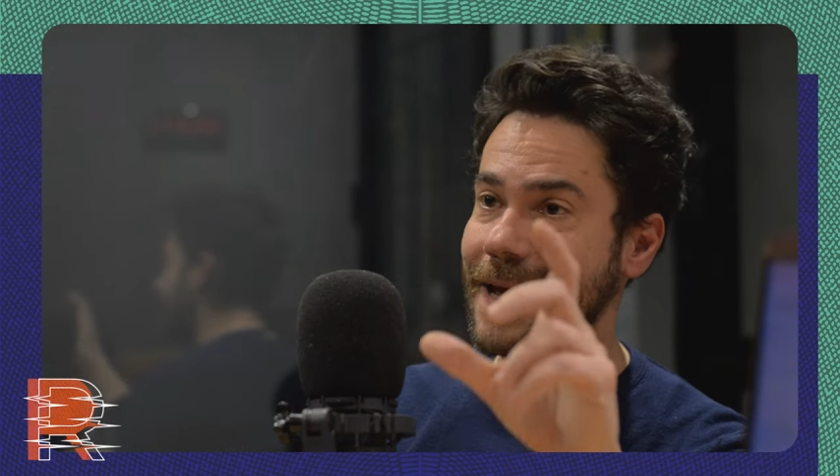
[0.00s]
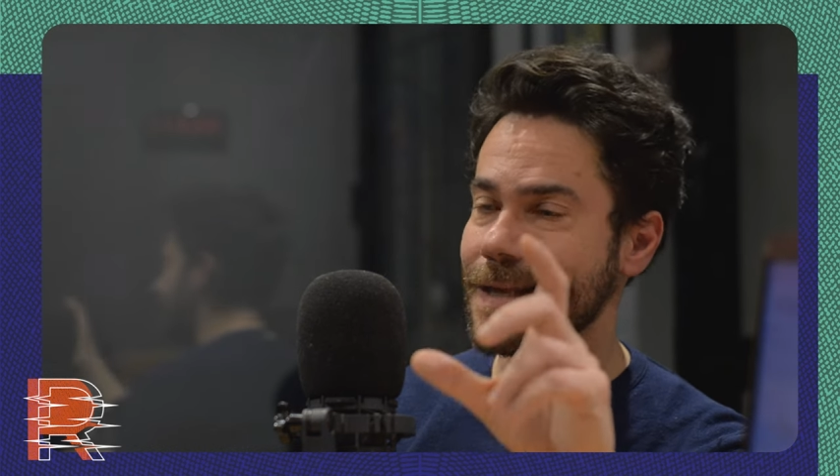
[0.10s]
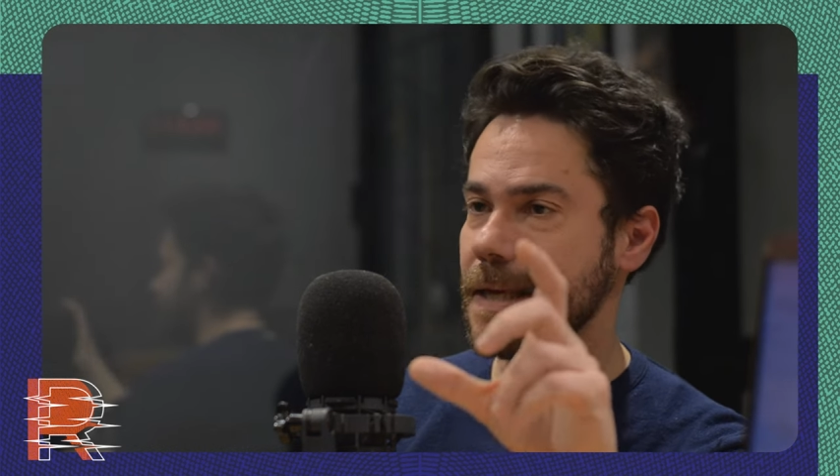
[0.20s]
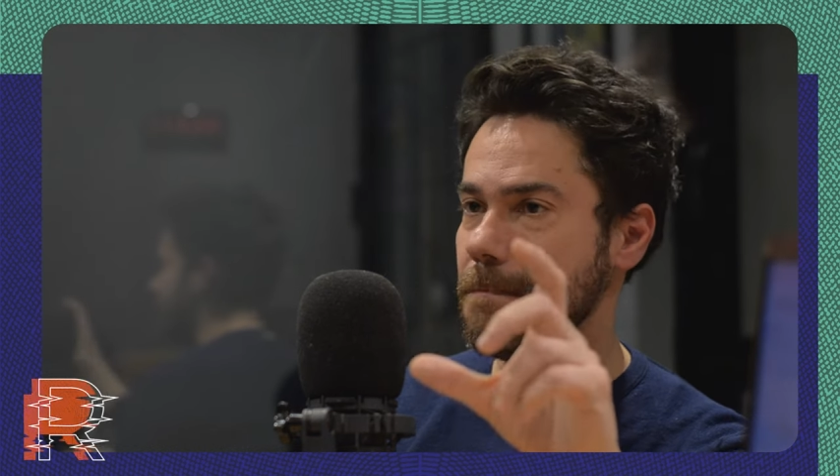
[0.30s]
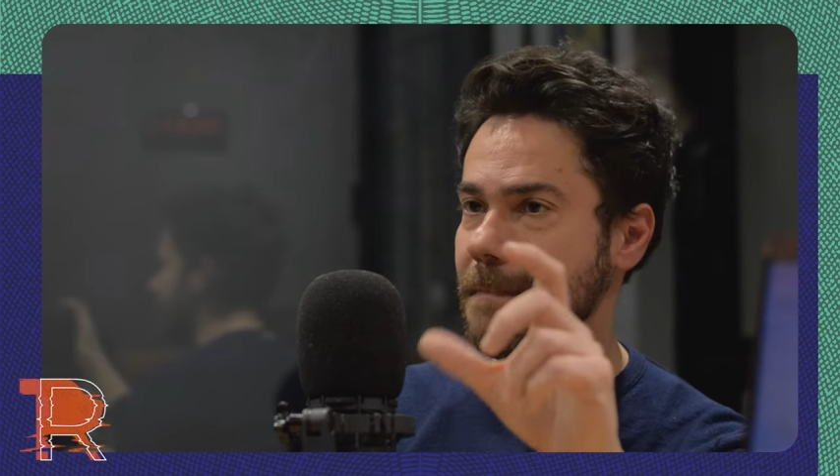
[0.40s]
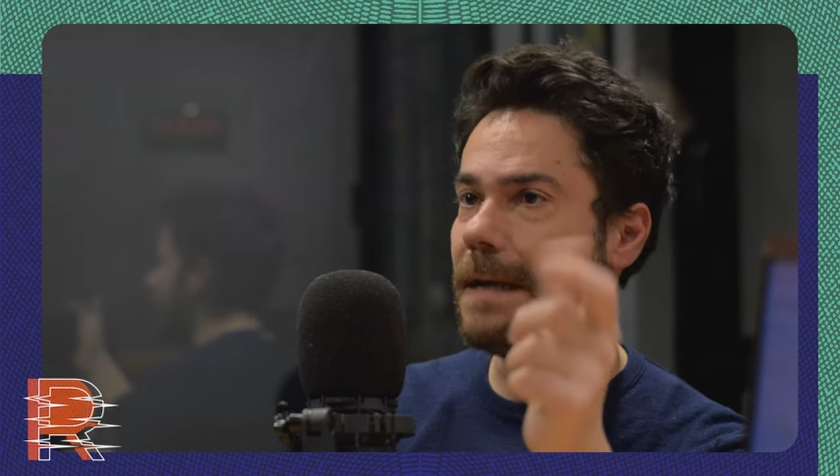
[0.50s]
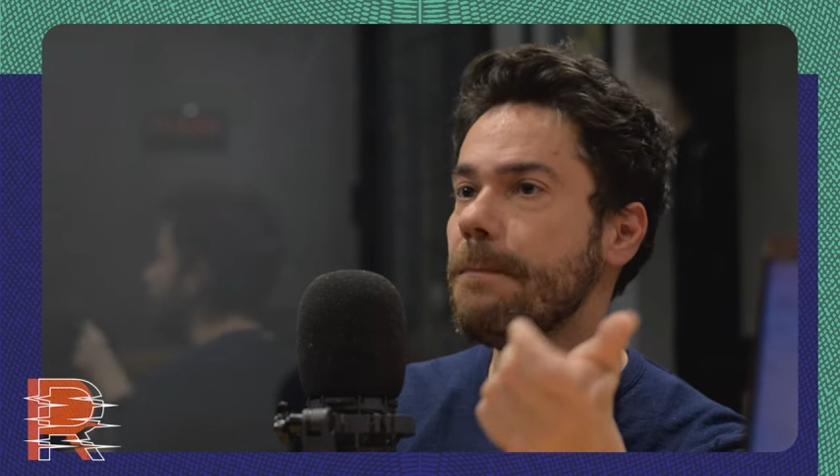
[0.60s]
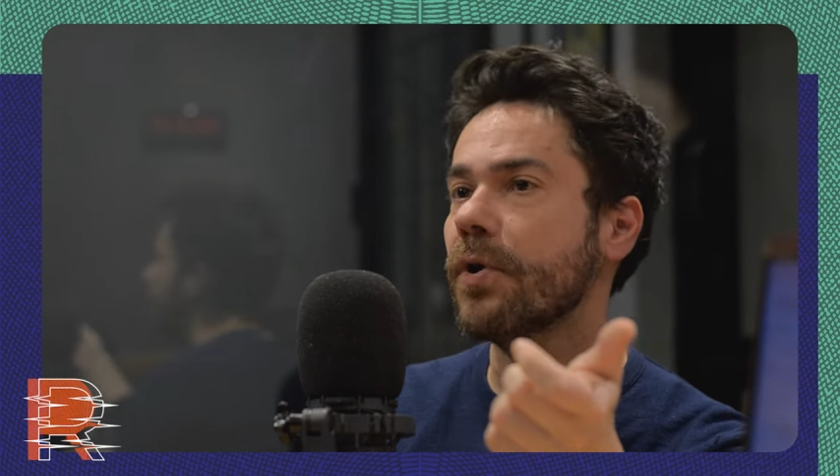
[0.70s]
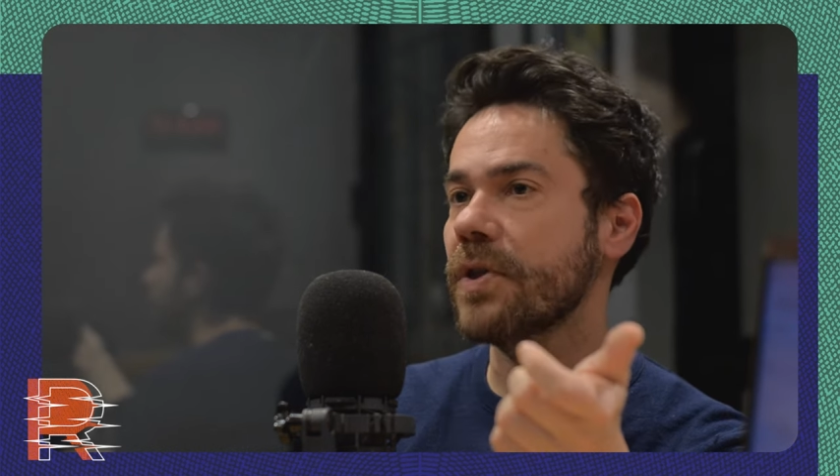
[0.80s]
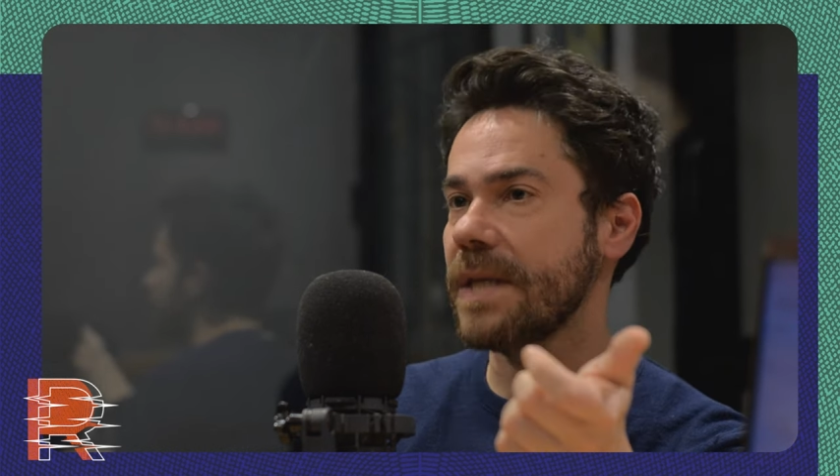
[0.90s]
casi mil
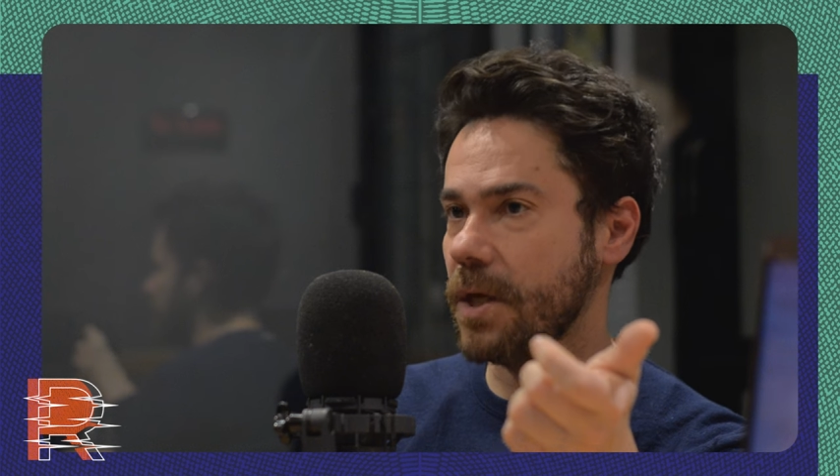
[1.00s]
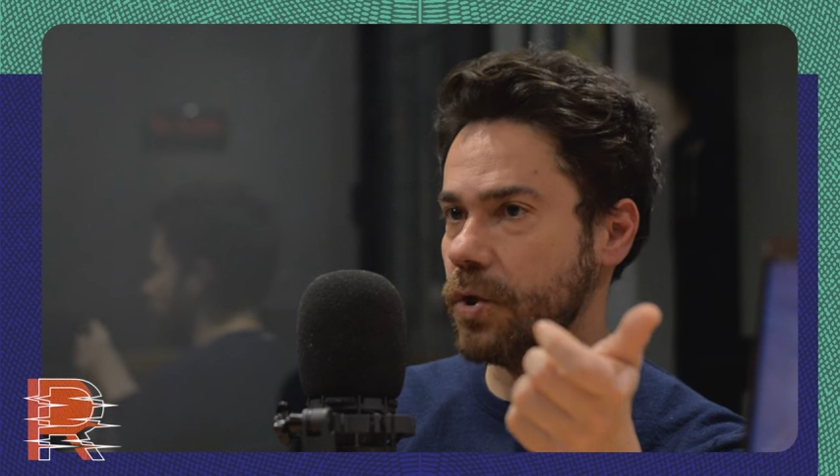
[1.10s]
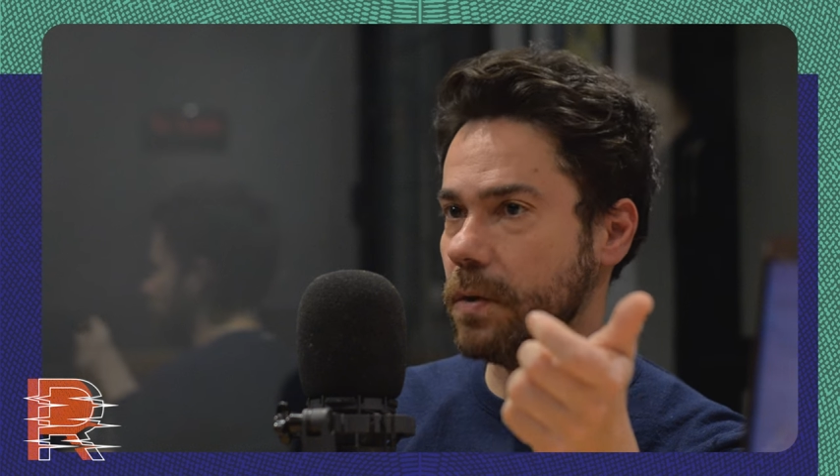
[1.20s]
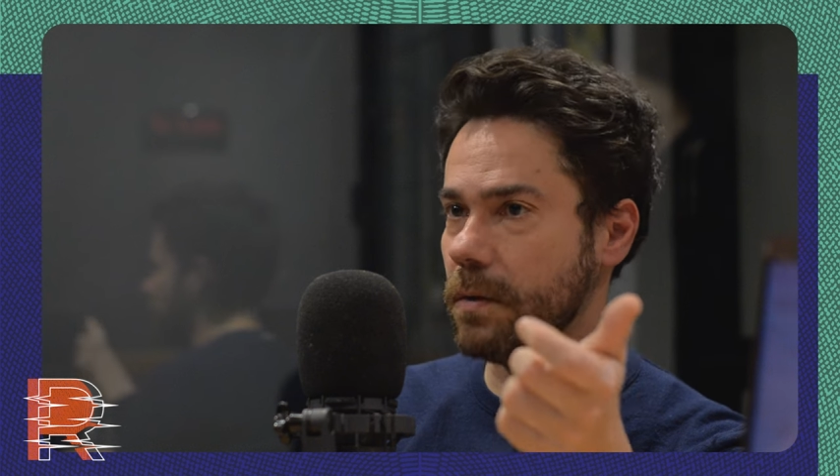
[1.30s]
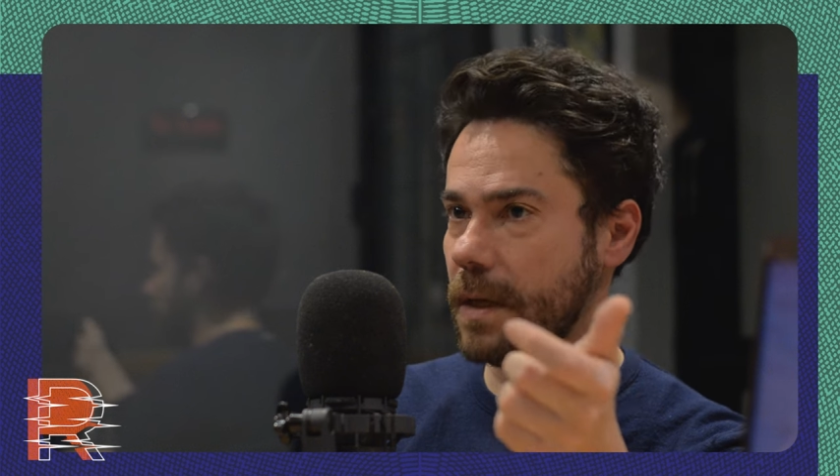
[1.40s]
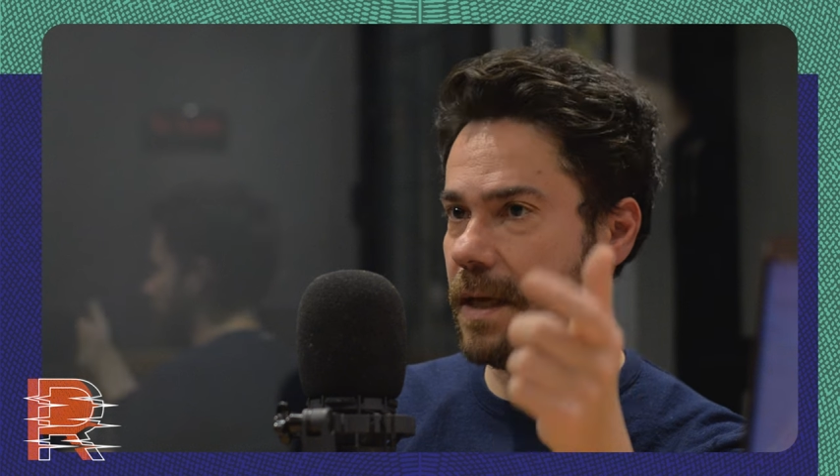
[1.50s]
por ciento...